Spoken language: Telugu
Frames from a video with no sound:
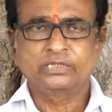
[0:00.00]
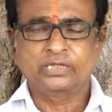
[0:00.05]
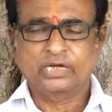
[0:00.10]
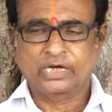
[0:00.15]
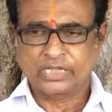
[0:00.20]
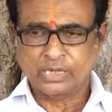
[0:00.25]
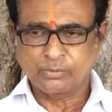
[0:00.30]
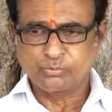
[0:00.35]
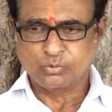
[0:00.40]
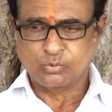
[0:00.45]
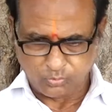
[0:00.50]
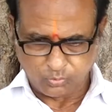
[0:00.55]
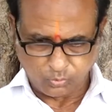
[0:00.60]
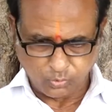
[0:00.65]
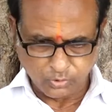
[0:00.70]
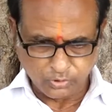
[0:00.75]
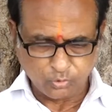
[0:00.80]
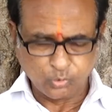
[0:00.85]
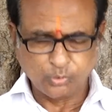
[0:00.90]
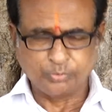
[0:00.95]
దాదాపు
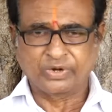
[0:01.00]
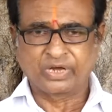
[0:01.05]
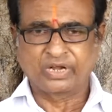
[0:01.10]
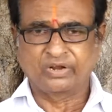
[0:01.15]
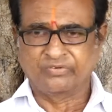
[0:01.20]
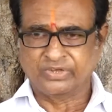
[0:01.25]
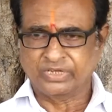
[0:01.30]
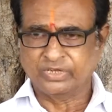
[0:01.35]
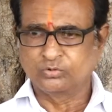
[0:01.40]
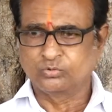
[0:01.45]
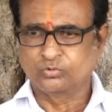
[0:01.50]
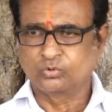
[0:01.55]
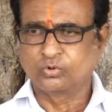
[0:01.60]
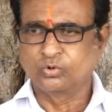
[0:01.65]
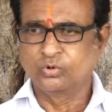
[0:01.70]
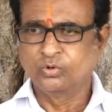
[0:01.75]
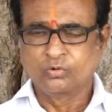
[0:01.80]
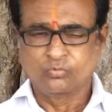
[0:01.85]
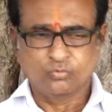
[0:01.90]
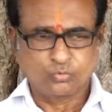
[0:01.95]
కోటి రూపాయల వ్యయంతో
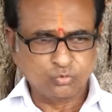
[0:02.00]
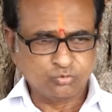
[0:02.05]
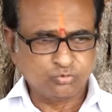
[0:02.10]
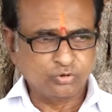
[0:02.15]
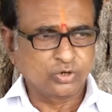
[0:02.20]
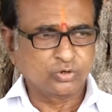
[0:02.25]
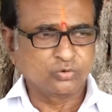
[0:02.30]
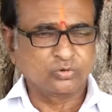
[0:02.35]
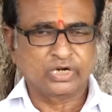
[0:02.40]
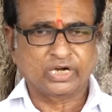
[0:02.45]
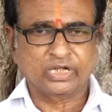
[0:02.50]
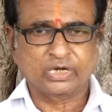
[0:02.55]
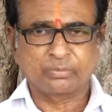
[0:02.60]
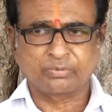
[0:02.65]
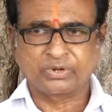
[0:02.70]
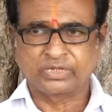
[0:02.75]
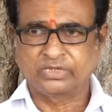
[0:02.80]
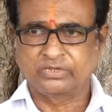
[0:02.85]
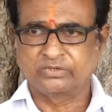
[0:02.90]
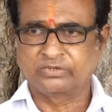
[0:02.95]
వృద్ధులకు నడక
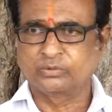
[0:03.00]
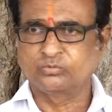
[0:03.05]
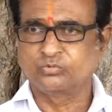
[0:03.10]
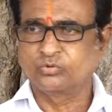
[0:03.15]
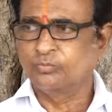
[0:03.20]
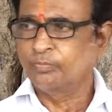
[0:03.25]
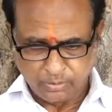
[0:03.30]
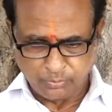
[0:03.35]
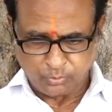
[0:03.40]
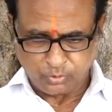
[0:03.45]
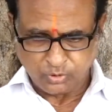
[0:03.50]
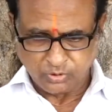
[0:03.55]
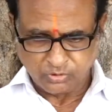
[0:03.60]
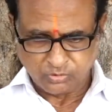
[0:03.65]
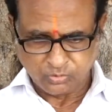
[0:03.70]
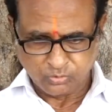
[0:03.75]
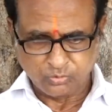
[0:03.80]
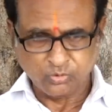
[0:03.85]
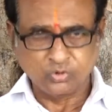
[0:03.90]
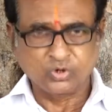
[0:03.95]
ప్రదేశము
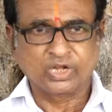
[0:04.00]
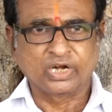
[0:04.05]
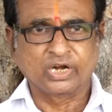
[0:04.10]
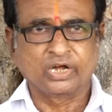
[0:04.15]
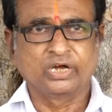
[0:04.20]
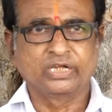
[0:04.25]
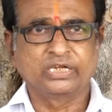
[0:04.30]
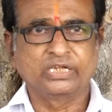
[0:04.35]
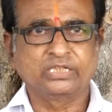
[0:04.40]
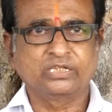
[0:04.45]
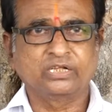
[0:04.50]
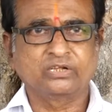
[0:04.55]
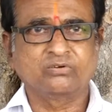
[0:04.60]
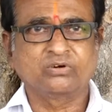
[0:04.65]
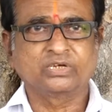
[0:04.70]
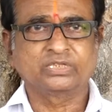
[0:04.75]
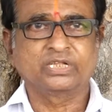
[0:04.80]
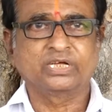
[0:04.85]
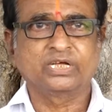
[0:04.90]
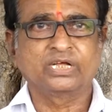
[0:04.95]
పోలీసు ఉద్యోగాలు కానీ
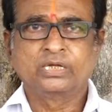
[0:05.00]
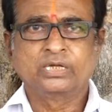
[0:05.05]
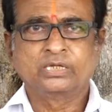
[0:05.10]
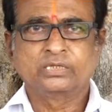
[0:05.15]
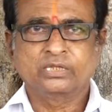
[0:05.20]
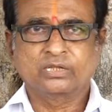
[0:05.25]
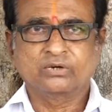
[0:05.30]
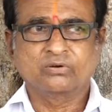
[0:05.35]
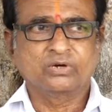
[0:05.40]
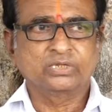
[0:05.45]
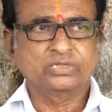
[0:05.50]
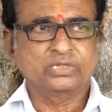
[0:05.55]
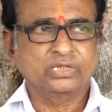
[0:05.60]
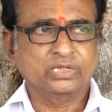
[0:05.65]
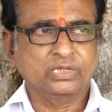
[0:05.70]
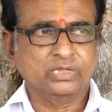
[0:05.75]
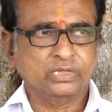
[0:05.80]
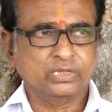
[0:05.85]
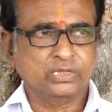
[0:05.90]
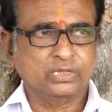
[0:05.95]
తర్వాత తర్వాత
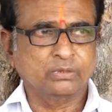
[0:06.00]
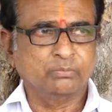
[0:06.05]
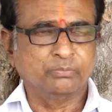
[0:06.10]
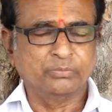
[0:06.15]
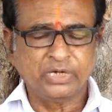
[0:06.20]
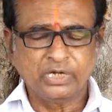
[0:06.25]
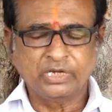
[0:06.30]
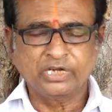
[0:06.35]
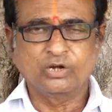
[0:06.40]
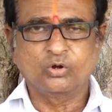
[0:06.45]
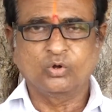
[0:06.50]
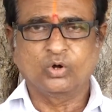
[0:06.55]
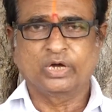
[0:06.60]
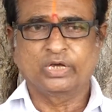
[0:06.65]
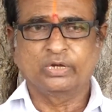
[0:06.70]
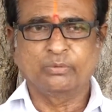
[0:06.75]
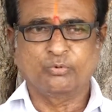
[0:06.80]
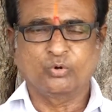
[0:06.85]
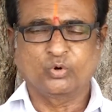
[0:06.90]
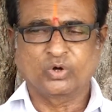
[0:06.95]
మిలిటరీలో
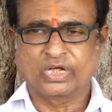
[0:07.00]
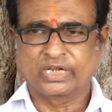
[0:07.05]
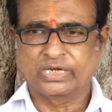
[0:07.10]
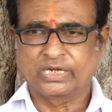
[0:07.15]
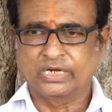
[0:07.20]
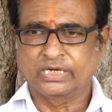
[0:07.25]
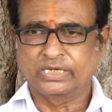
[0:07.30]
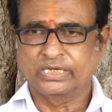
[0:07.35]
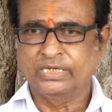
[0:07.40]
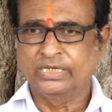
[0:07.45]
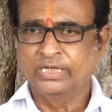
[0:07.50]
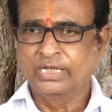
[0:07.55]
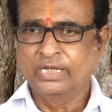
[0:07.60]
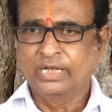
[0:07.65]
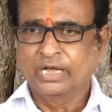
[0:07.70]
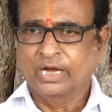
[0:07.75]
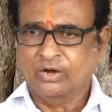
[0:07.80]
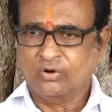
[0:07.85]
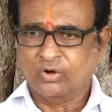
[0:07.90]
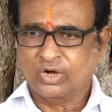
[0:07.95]
కానీ పోవడానికి కానీ
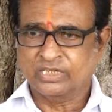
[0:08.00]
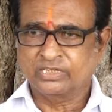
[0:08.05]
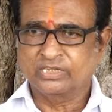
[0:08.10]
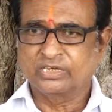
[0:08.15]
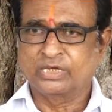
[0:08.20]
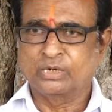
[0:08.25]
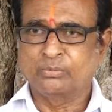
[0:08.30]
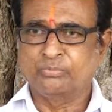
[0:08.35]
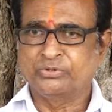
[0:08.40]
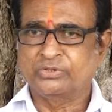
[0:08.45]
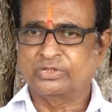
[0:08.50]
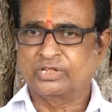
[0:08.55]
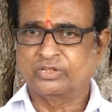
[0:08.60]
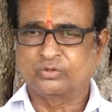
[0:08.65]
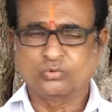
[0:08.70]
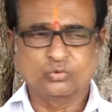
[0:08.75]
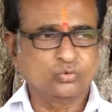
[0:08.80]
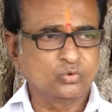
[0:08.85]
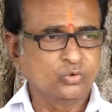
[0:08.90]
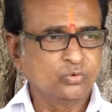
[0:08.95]
అవకాశం
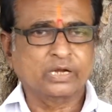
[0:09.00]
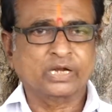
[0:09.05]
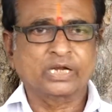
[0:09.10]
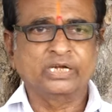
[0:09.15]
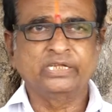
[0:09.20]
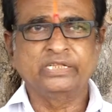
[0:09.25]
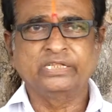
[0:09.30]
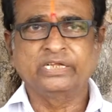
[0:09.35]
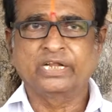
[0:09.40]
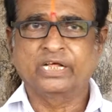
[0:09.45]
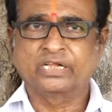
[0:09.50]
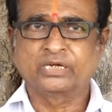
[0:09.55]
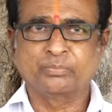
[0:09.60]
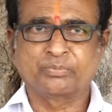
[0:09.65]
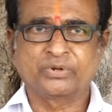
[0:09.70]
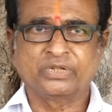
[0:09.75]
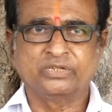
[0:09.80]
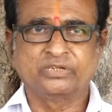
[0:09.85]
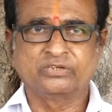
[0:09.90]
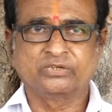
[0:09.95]
కల్పించేందుకు రన్నింగ్ చేయడానికి
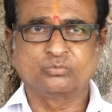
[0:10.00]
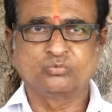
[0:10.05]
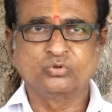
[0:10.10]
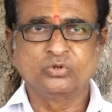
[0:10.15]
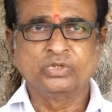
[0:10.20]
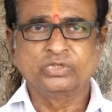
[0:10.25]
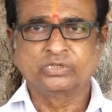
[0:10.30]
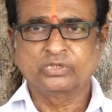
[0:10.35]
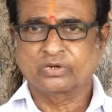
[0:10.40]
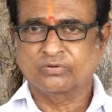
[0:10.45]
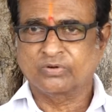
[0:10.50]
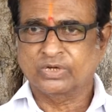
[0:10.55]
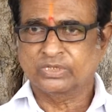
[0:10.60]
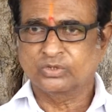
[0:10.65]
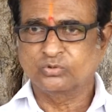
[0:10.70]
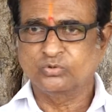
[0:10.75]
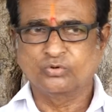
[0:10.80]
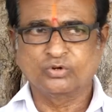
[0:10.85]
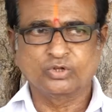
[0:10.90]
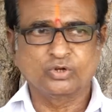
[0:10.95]
ప్రదేశము తర్వాత
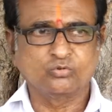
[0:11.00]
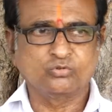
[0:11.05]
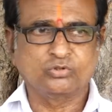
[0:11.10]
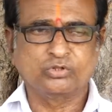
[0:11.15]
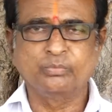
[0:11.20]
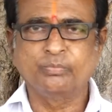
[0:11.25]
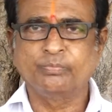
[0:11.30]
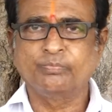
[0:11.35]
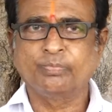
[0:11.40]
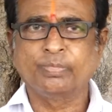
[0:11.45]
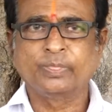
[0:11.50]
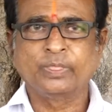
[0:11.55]
యువకులకు జిమ్